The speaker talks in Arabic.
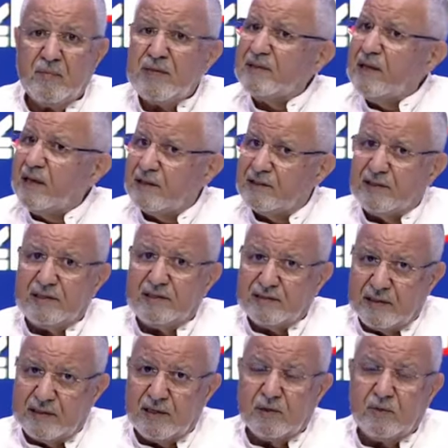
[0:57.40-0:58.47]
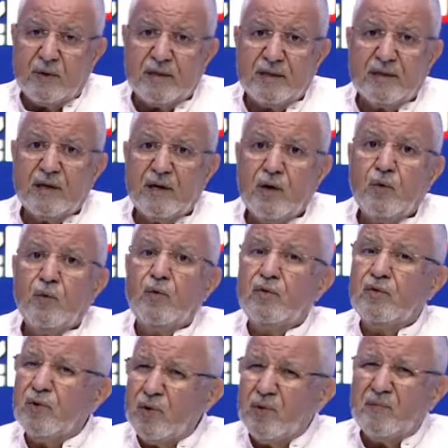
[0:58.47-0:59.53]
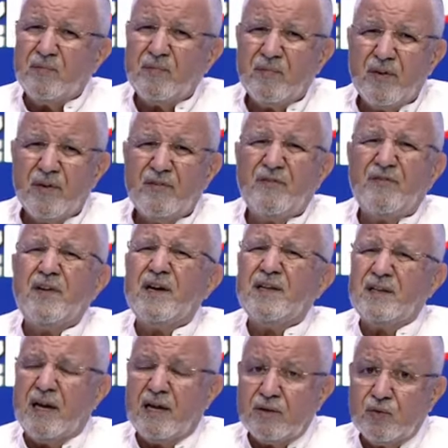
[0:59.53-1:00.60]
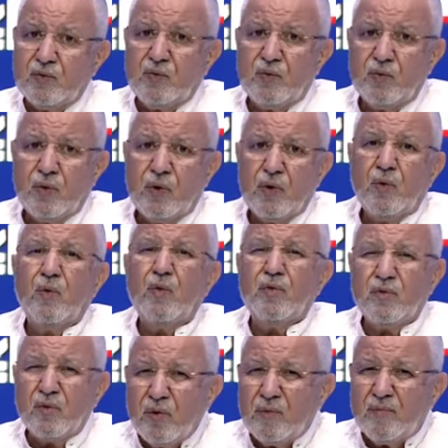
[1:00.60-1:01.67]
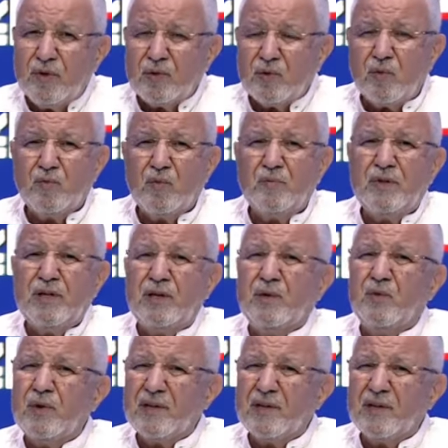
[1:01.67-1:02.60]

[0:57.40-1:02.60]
ما يستحقش اللي صاير له هذا والظلم فات حده والظلم اللي تقوموا به